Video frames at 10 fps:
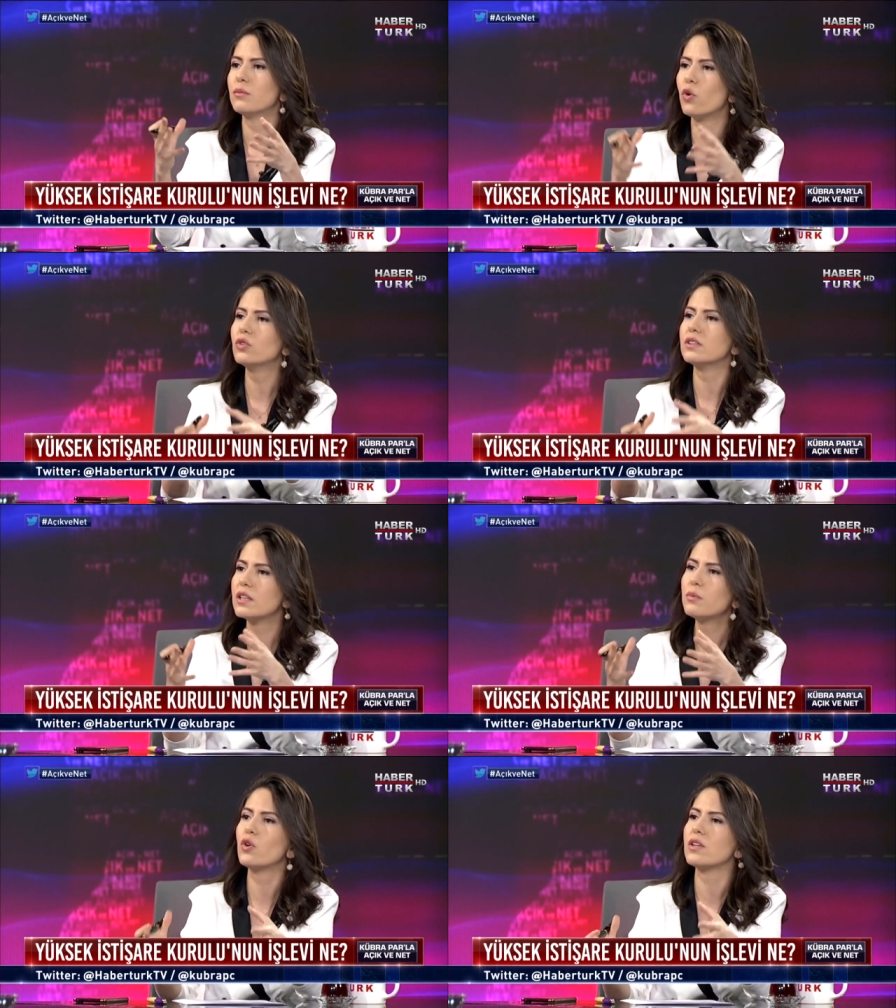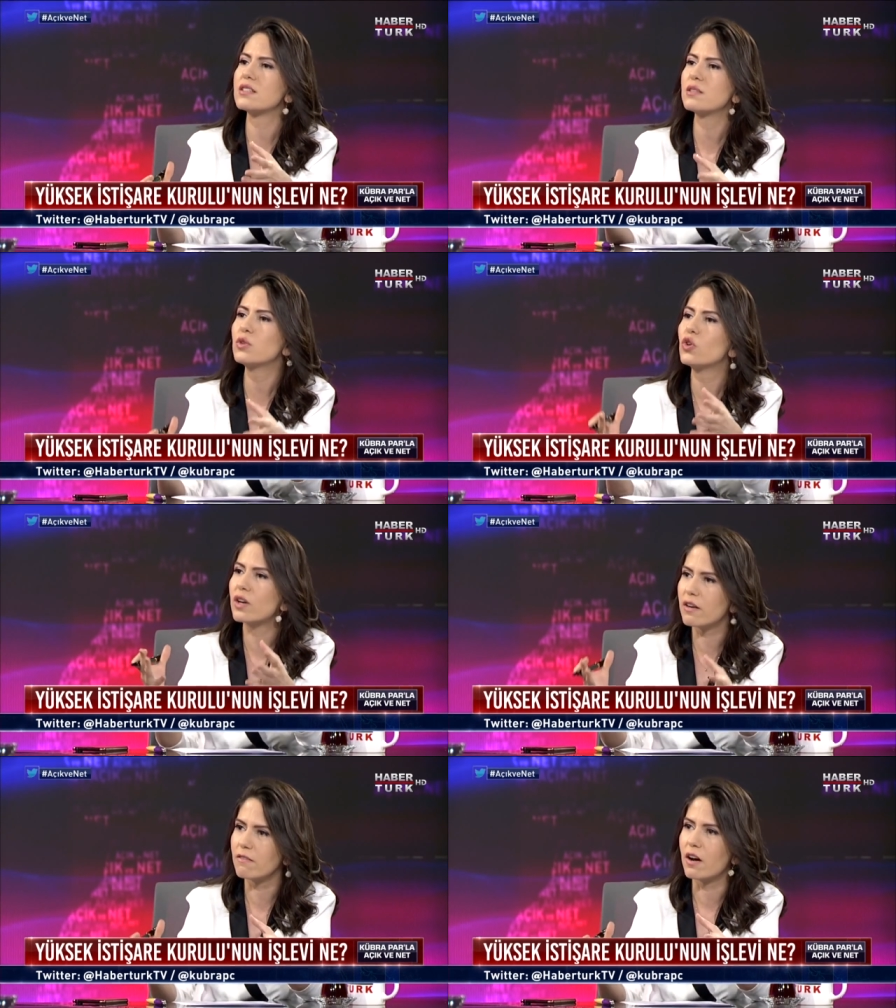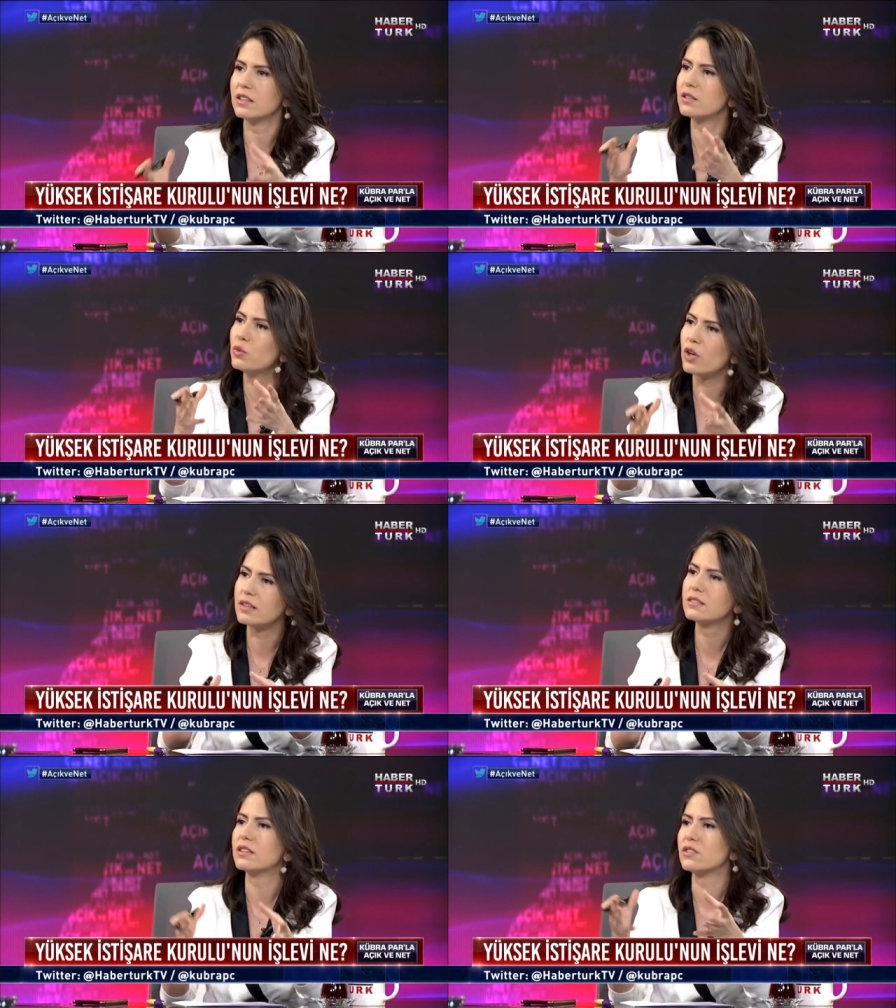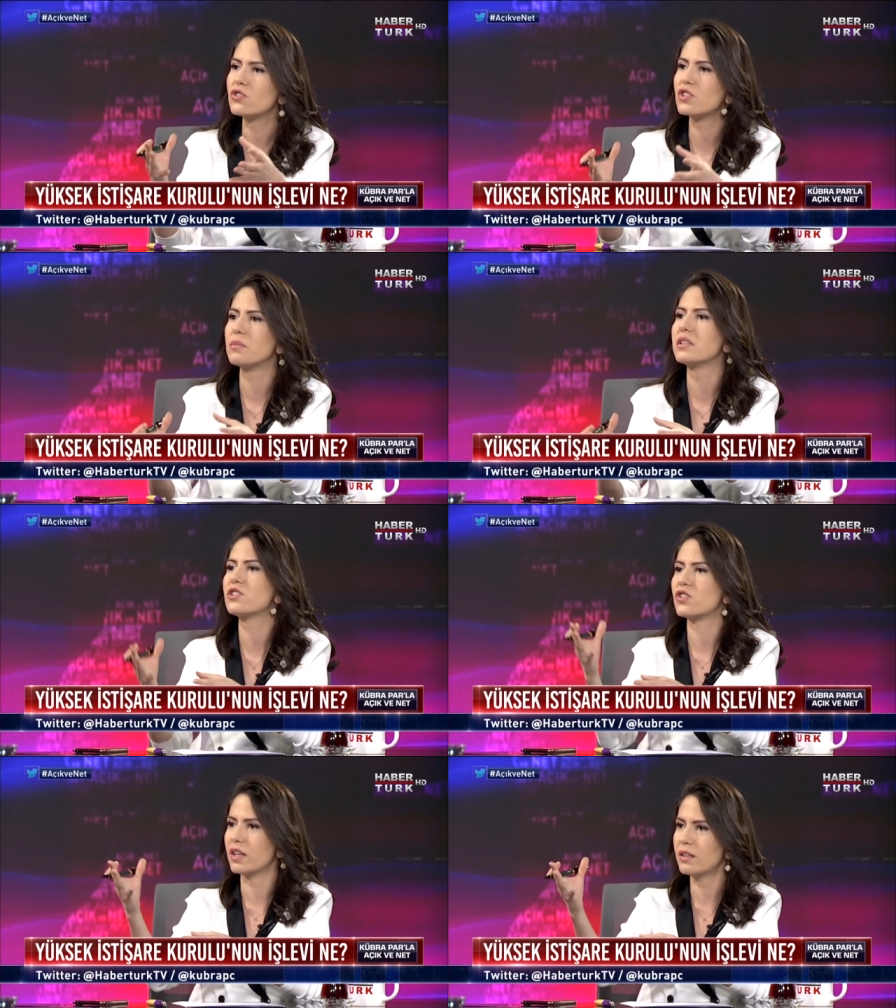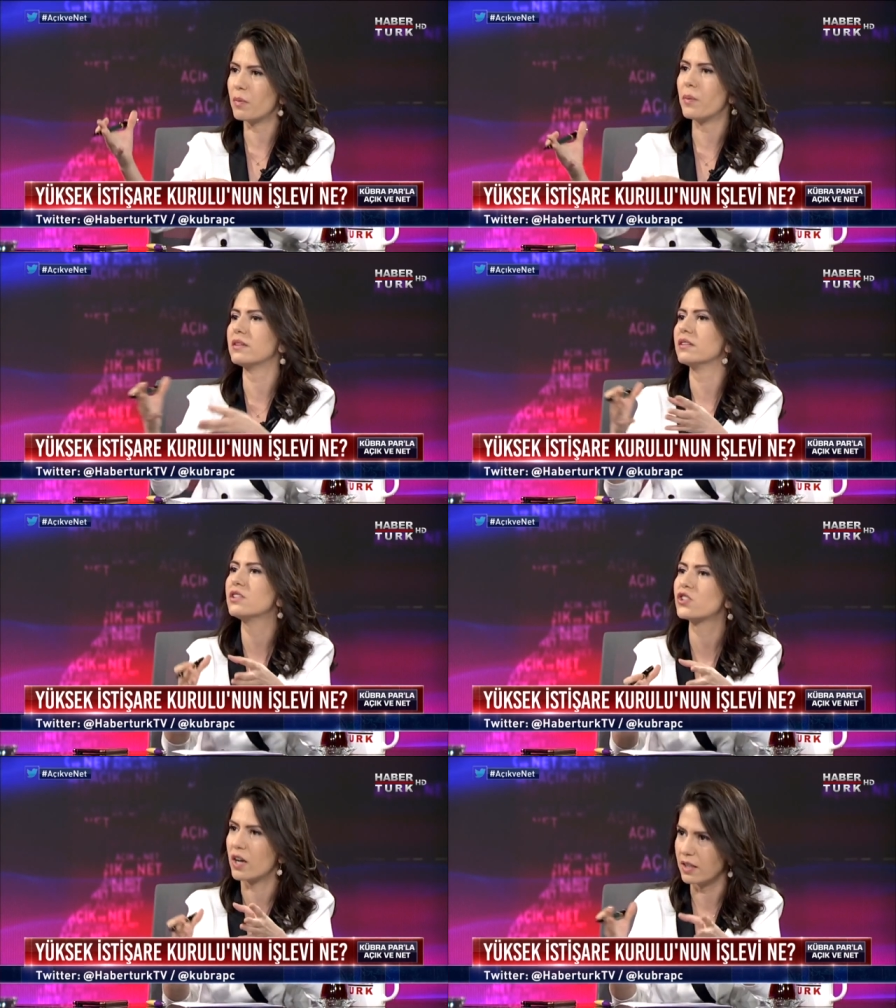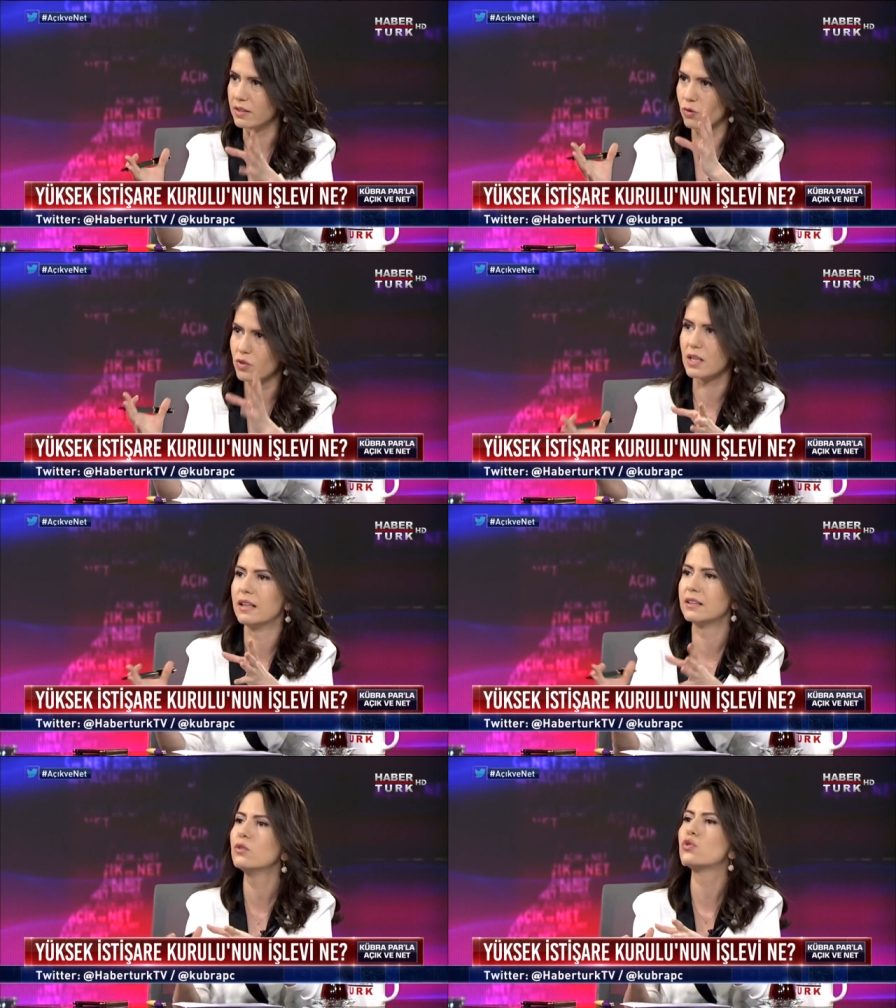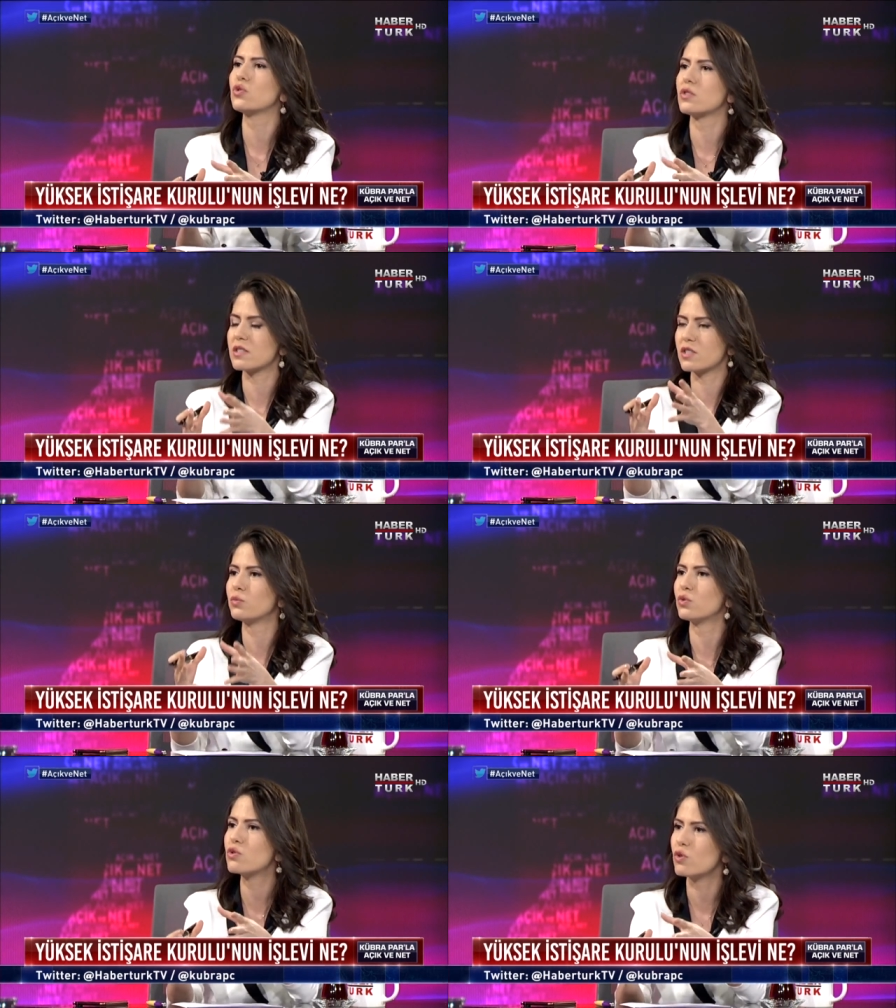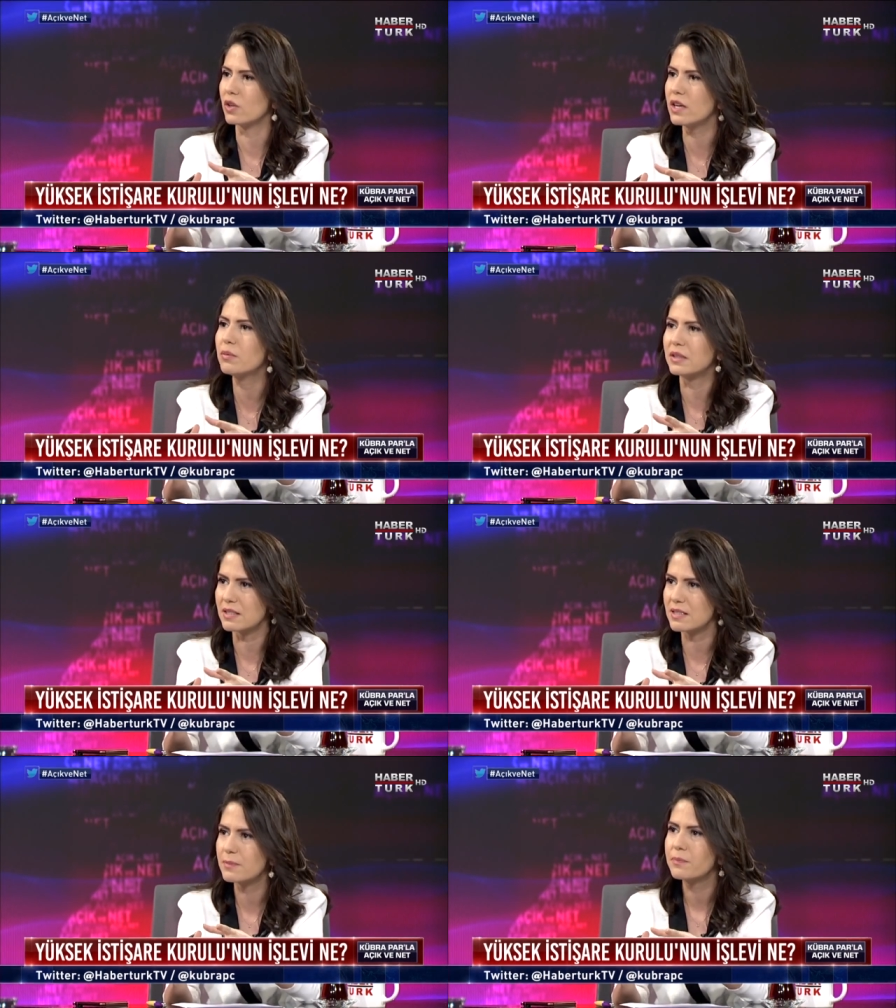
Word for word: ve onlara böylesi bir görev verdi. Bülent Arınç, Cemil Çiçek, Mehmet Ali Şahin. Özellikle üçünüz için bunu söyleyebiliriz.